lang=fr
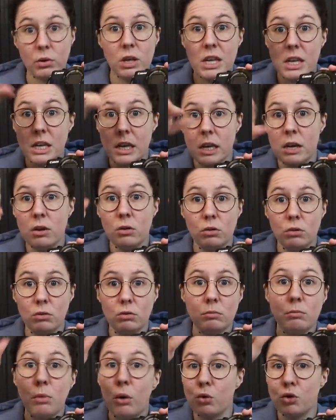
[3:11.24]
qui est
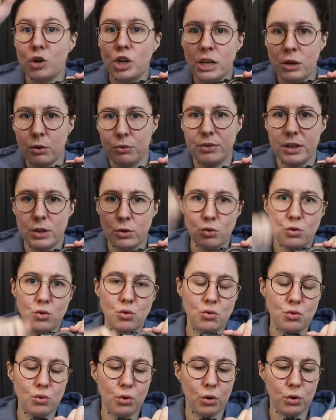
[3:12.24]
branché en fait
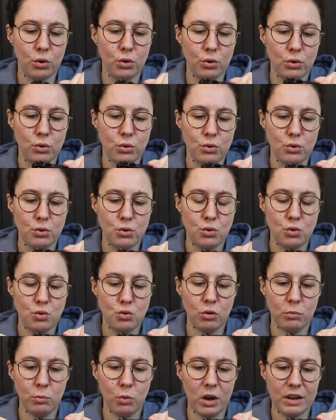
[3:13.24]
sur,
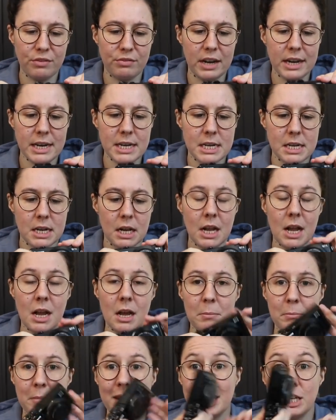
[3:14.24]
sur mon réflexe,
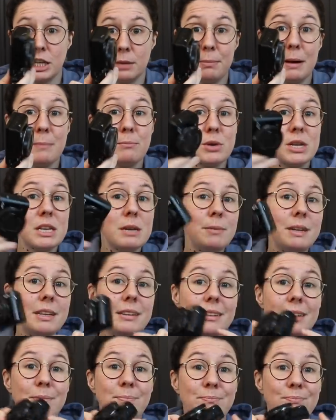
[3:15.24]
mais là j'ai pas
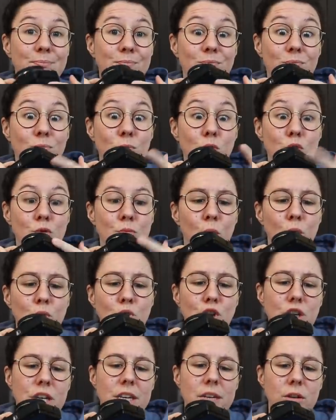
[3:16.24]
possibilité de
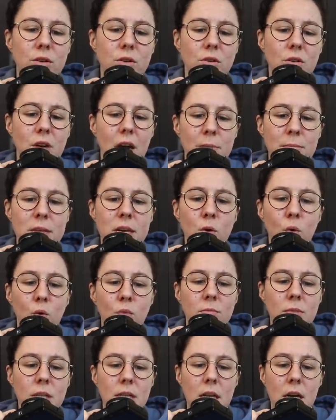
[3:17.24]
brancher euh, un
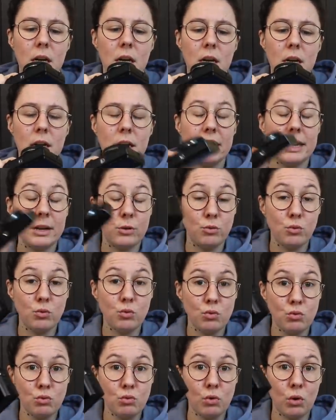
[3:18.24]
micro. Et du
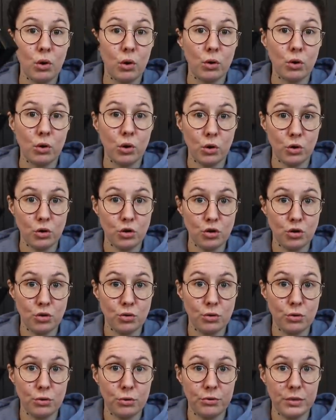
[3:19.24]
coup, euh, quand
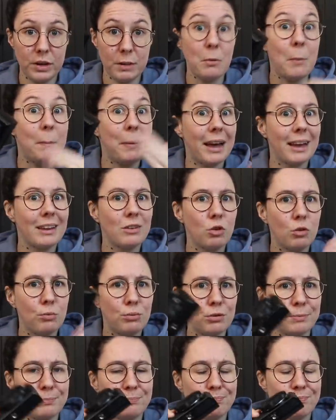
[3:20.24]
je filme, par
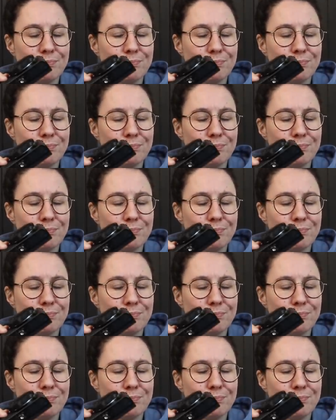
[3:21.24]
exemple,